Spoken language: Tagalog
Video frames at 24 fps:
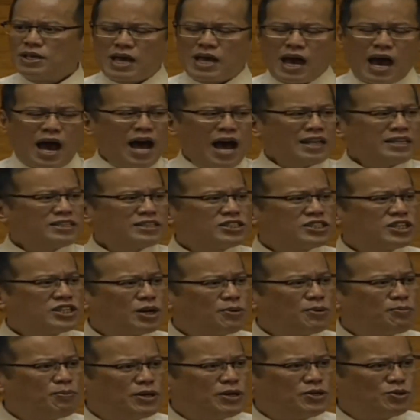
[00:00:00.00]
at
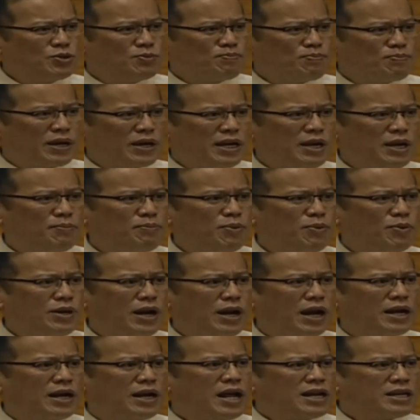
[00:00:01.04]
serbisong
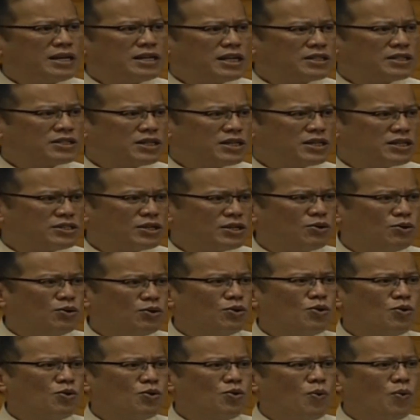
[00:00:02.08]
panlipunan na
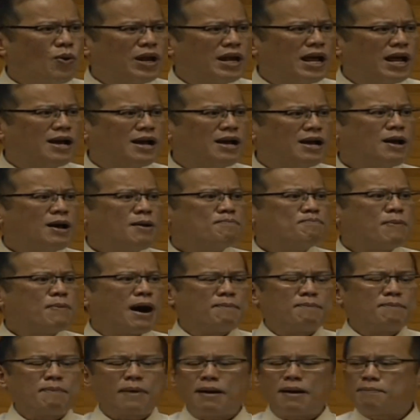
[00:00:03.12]
sisigurong walang
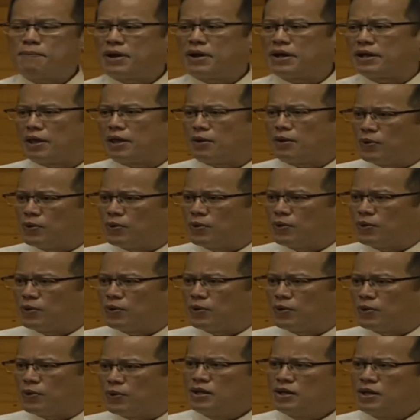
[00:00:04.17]
mapapag-iwanan.
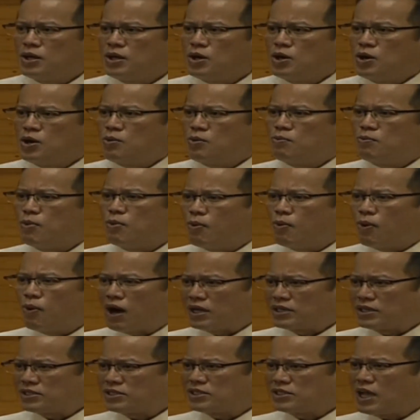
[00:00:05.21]

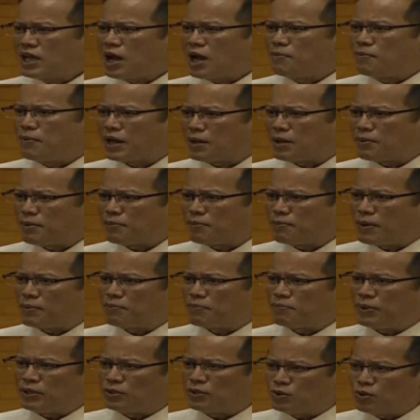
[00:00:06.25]
Bubukas ang marami pang
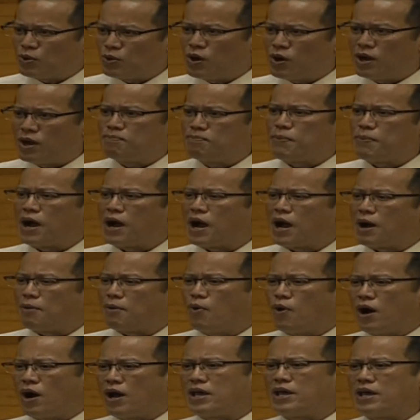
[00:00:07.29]
pinto ang
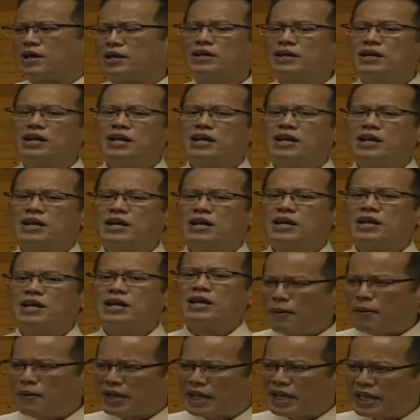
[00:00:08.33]
pangkabuhayan sa
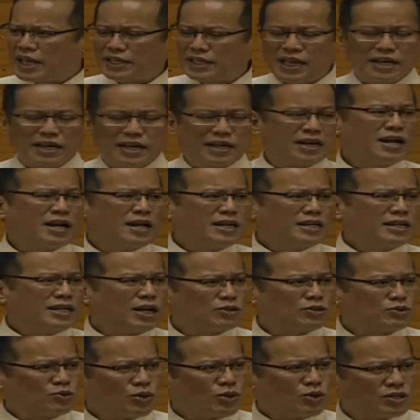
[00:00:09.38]
pamamagitan ng
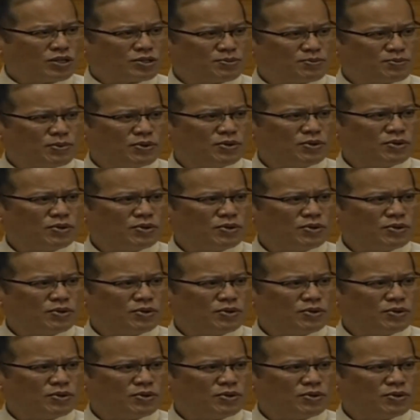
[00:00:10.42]
turismo.